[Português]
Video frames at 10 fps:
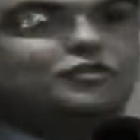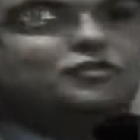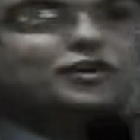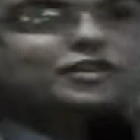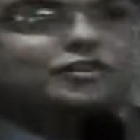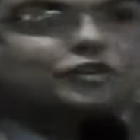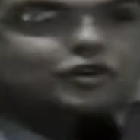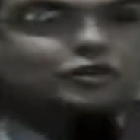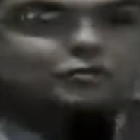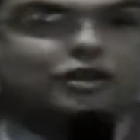infância
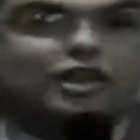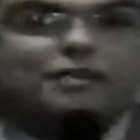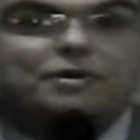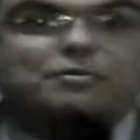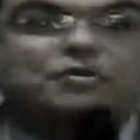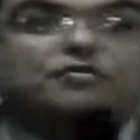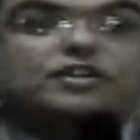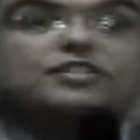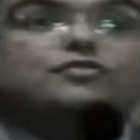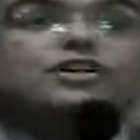jogando boleba, minha
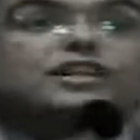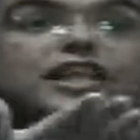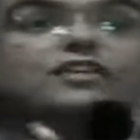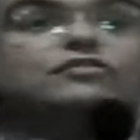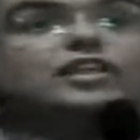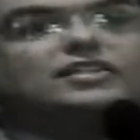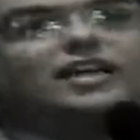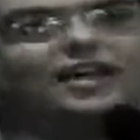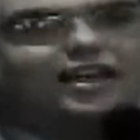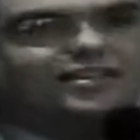infância foi dentro
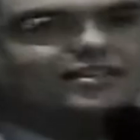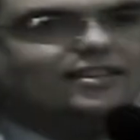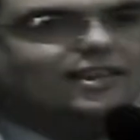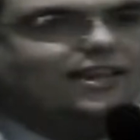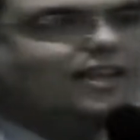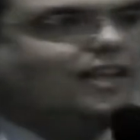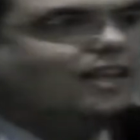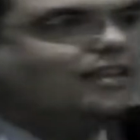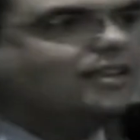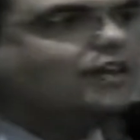dessa casa.
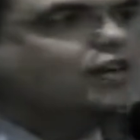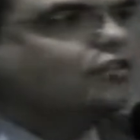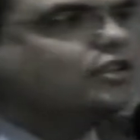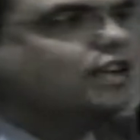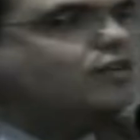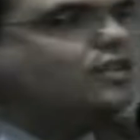Então eu tenho a